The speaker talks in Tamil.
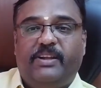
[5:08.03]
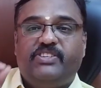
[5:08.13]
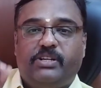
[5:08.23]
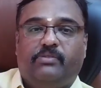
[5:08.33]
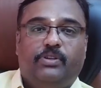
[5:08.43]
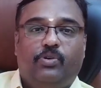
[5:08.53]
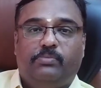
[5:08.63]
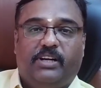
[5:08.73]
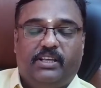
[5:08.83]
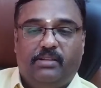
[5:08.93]
ஒரு பென்ஷன் வந்து
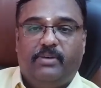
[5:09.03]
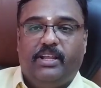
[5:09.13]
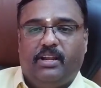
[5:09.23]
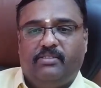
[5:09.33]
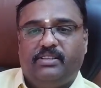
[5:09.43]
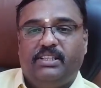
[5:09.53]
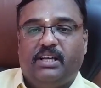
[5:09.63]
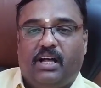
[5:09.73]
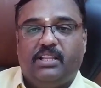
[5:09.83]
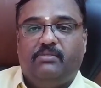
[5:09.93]
கொடுப்பாங்க இந்த மாதிரியான
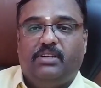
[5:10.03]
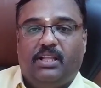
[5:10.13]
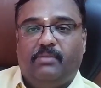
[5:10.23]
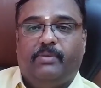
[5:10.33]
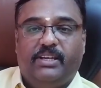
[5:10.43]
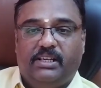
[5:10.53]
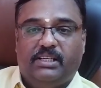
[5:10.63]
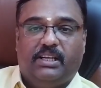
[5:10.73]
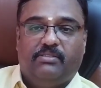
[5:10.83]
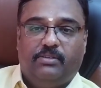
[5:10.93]
வந்து ஆதரவு இல்லாத
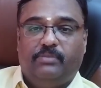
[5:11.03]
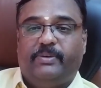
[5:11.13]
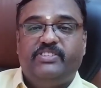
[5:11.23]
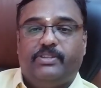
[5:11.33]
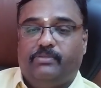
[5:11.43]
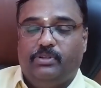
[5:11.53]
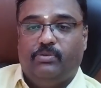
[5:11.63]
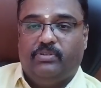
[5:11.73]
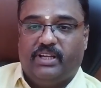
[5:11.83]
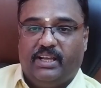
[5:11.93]
பெண்களுக்கான ஒரு பென்ஷன்
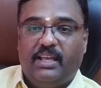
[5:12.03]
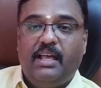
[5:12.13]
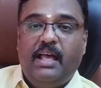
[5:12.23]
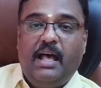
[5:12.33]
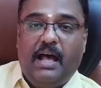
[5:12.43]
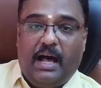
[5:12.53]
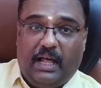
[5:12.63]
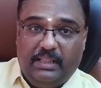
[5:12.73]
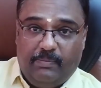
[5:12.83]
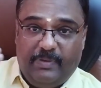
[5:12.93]
வந்து கொடுக்குறாங்க
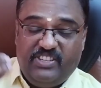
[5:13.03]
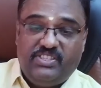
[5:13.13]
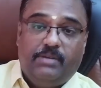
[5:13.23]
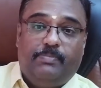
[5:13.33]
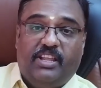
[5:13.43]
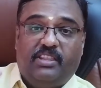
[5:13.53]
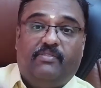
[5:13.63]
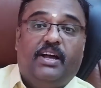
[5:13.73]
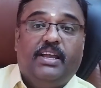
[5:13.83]
அந்த பென்ஷன் பணத்தை